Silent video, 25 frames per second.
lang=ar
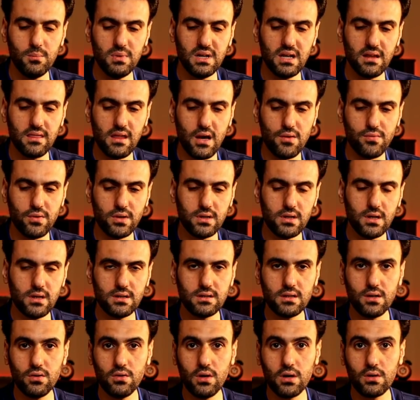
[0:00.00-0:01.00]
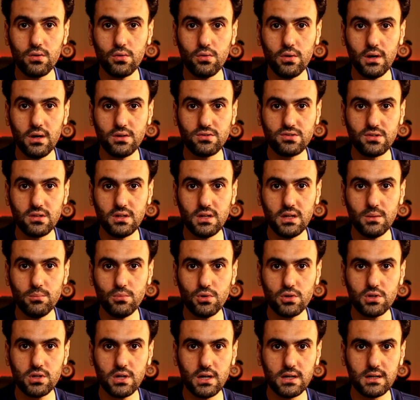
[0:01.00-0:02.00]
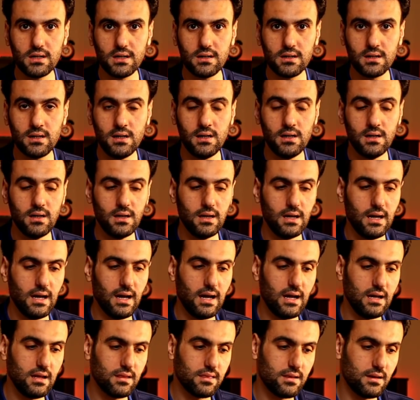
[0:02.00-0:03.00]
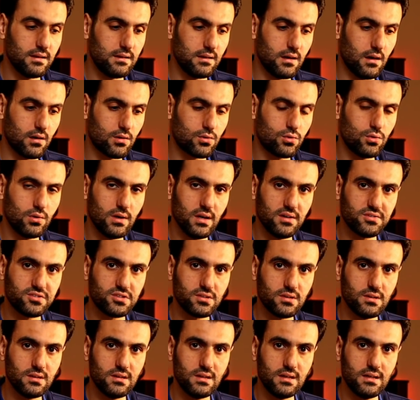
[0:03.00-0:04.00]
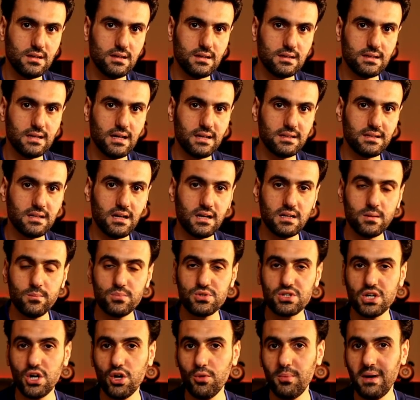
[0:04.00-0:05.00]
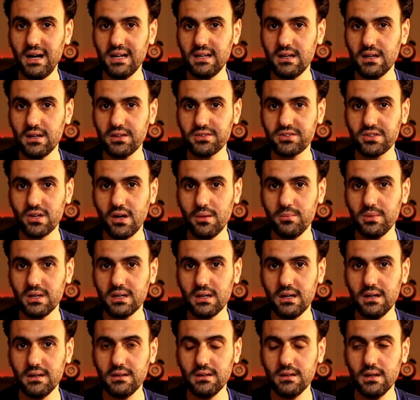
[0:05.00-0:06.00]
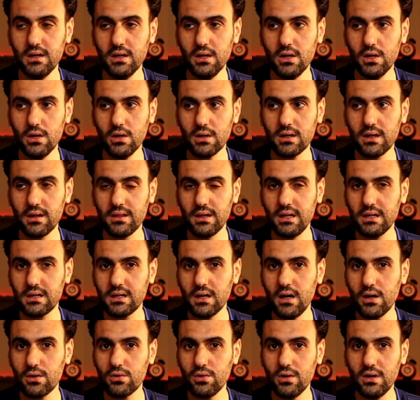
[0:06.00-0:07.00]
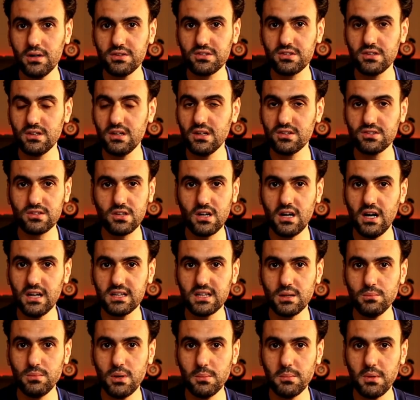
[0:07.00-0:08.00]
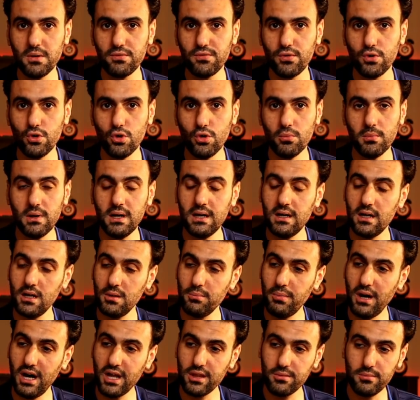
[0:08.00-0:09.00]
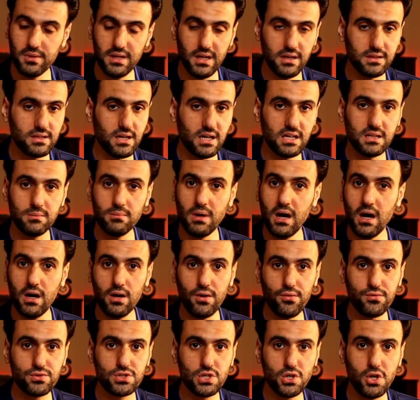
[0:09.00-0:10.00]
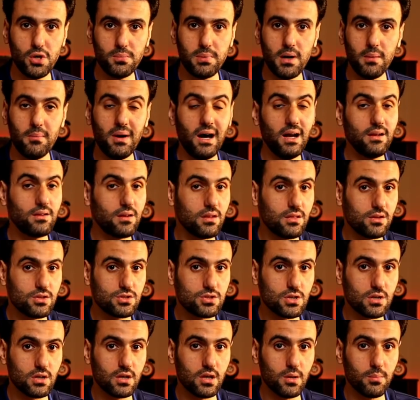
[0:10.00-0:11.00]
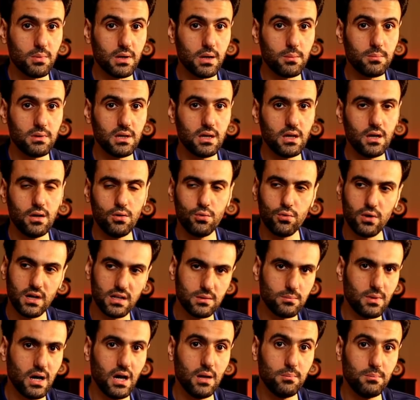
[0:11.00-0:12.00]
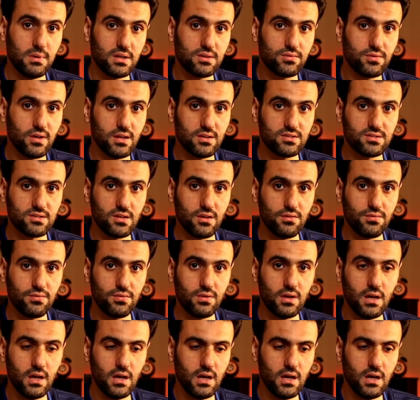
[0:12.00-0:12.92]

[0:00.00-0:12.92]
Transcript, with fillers: بالاضافه الى انه اكو اسئله مكرره ايضا اكو اسئله يعني انا مجاوب عليها سابقا كذلك اكو اسئله صراحه ما مفهومه البعض من عندها انا ما اعرف جوابها ما عندي ذيك الخبره بها وانا ما احب اتفلسف